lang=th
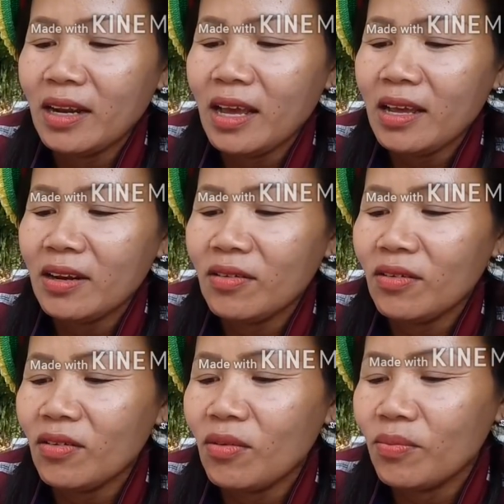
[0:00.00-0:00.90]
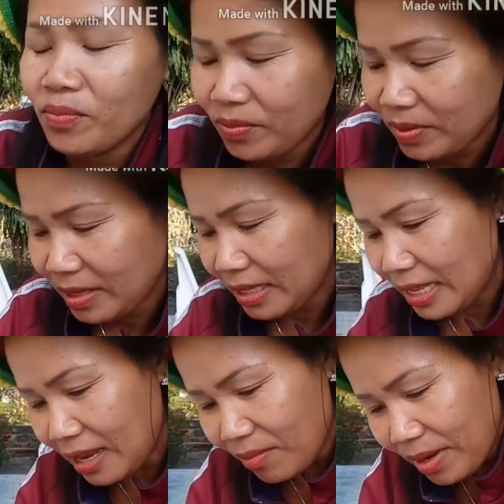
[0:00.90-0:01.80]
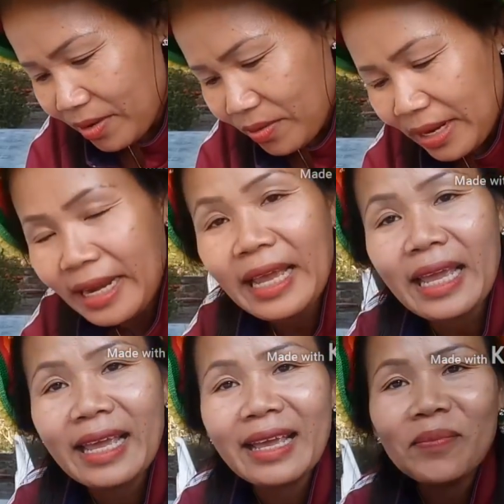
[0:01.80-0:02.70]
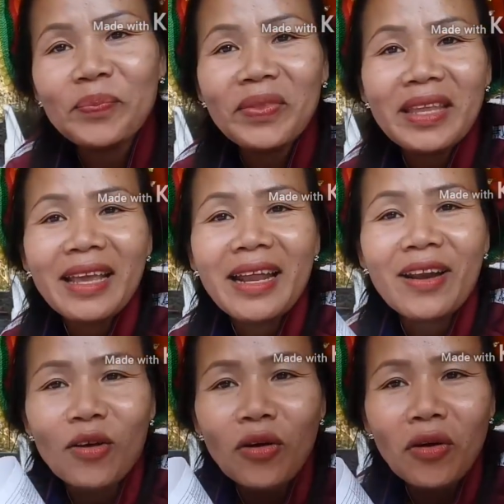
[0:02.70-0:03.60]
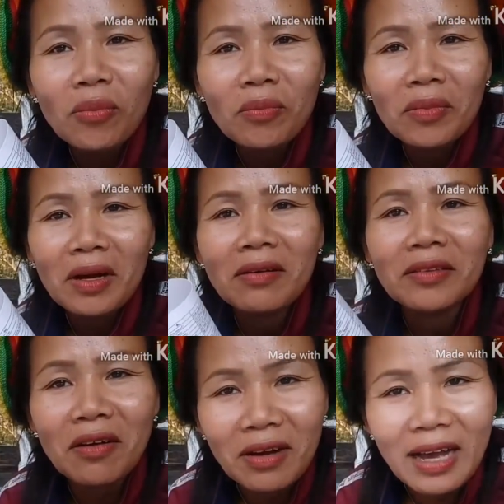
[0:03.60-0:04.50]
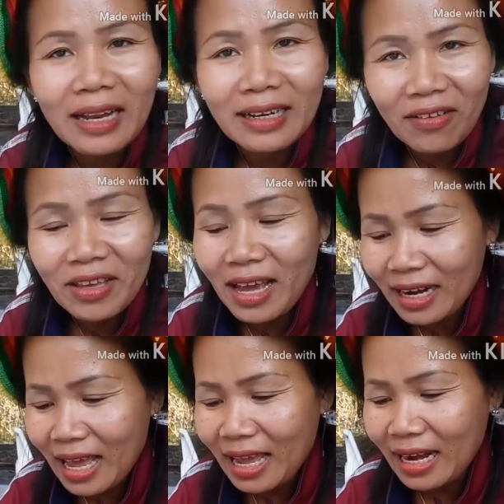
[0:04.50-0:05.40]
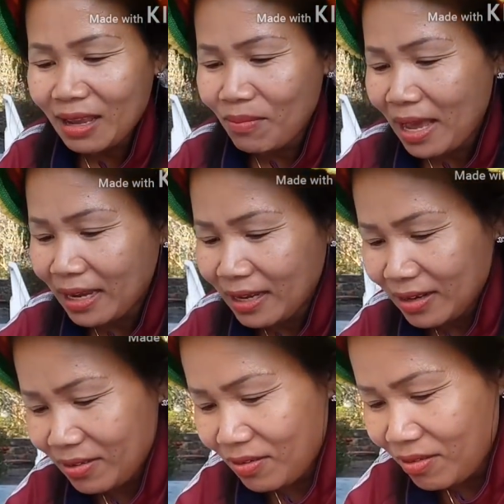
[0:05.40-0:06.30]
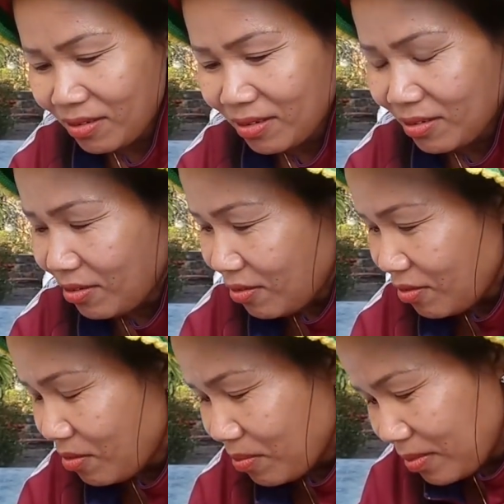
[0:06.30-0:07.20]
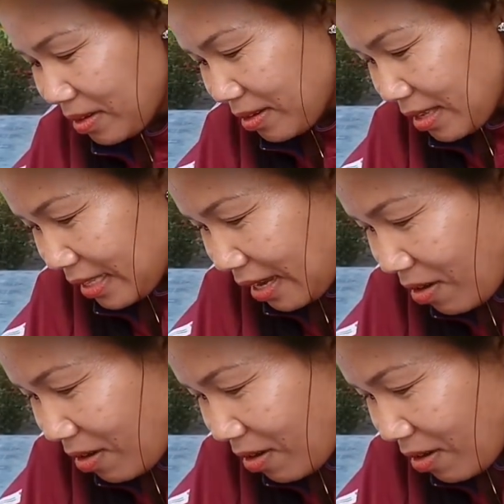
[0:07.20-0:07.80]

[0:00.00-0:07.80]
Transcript: นะน้องกบยีตาก็มาดูในนี้น้องกบเขาต้องการเขาอยากได้อะไรมั่งเนาะน้องกบเดี๋ยวยีตา